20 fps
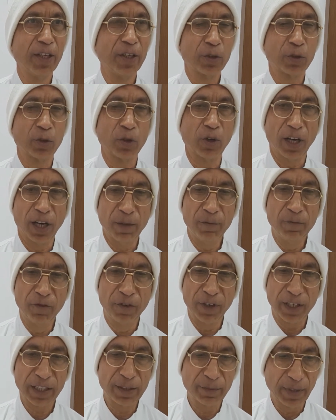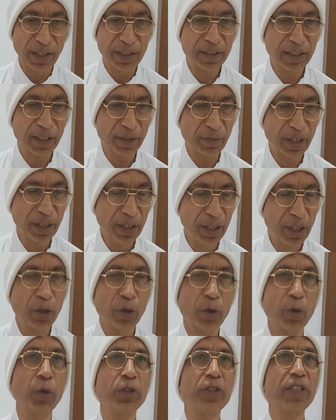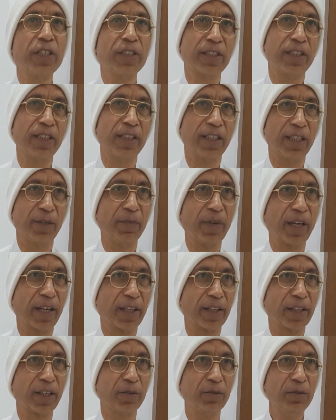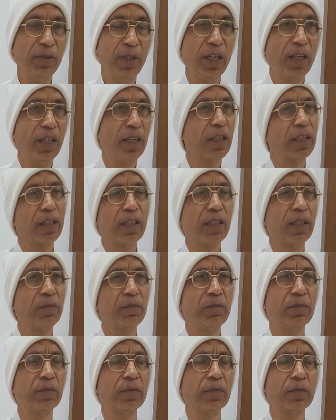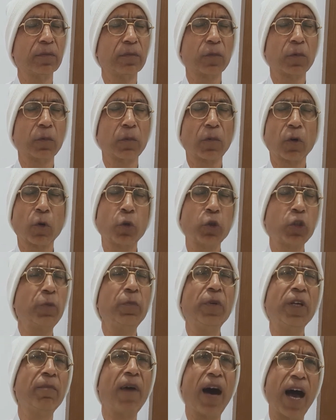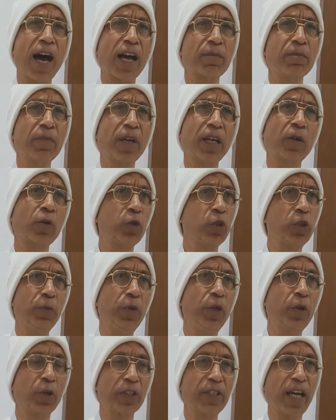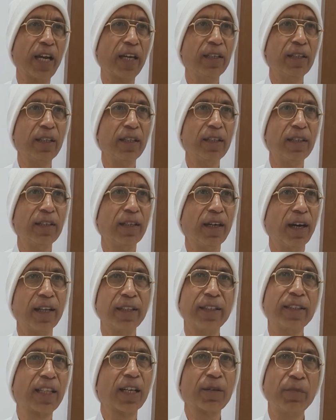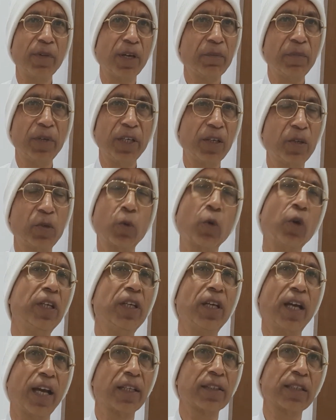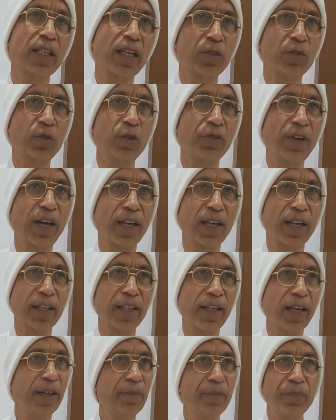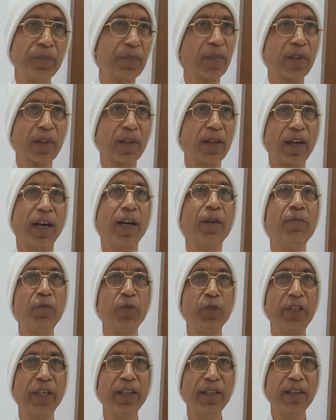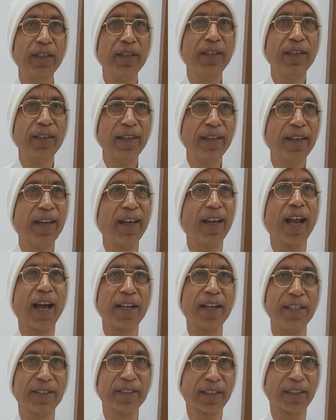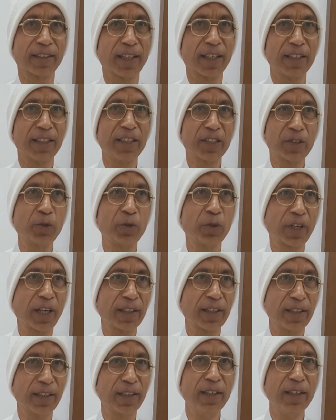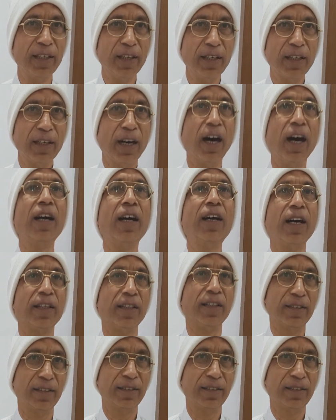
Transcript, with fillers: तो अब वर्तमान समय उस स्थिति में रहता हूँ कि कुछ भी बाहर में कुछ भी हो जाए अंतर में भी कोई ऐसा तूफान आ जाए अब मुझे हिला नहीं सकता जिसको कहते हैं अंगद